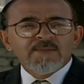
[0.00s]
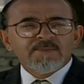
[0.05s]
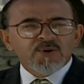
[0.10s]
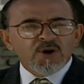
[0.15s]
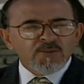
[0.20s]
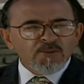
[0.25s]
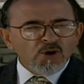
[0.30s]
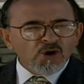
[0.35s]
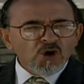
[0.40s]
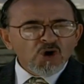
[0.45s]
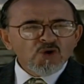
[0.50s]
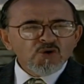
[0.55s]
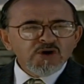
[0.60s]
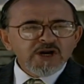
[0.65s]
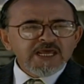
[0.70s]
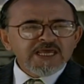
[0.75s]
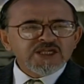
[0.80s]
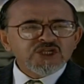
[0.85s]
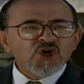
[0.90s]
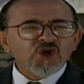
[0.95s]
provocó
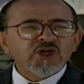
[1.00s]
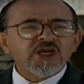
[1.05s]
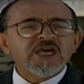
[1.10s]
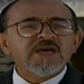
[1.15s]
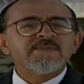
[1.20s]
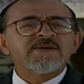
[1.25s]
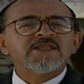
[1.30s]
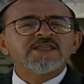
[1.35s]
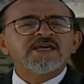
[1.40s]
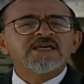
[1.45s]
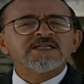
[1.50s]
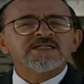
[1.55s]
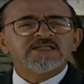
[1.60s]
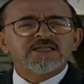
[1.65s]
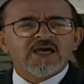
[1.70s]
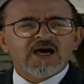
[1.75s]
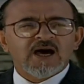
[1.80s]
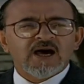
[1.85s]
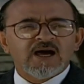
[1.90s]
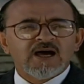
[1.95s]
un hecho que
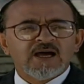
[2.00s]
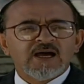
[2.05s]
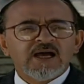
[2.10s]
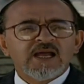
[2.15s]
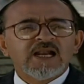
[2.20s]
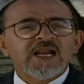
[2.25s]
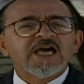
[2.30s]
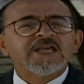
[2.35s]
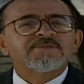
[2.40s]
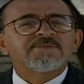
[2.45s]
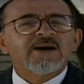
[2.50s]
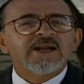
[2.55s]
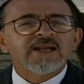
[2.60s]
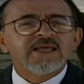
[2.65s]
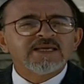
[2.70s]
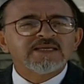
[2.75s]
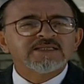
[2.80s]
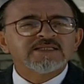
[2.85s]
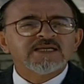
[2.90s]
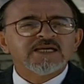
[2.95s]
evidencia las
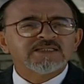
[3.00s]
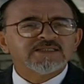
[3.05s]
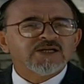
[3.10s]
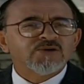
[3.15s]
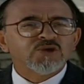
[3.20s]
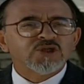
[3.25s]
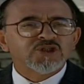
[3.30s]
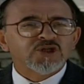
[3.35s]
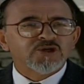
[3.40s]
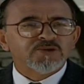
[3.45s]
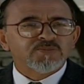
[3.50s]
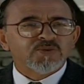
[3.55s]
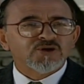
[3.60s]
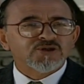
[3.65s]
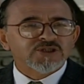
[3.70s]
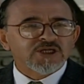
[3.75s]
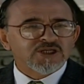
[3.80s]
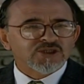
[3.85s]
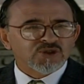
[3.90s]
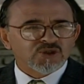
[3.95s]
falencias de nuestros
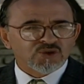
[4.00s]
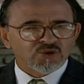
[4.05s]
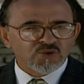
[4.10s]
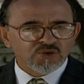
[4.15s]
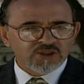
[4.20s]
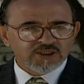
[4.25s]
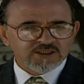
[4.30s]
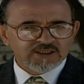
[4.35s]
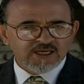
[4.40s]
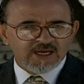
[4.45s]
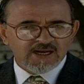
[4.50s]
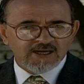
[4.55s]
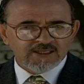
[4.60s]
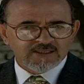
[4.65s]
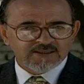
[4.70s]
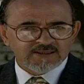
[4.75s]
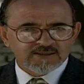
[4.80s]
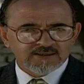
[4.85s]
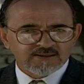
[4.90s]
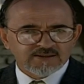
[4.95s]
procesos
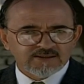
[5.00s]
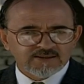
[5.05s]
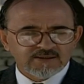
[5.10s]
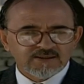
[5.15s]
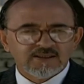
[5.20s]
judiciales.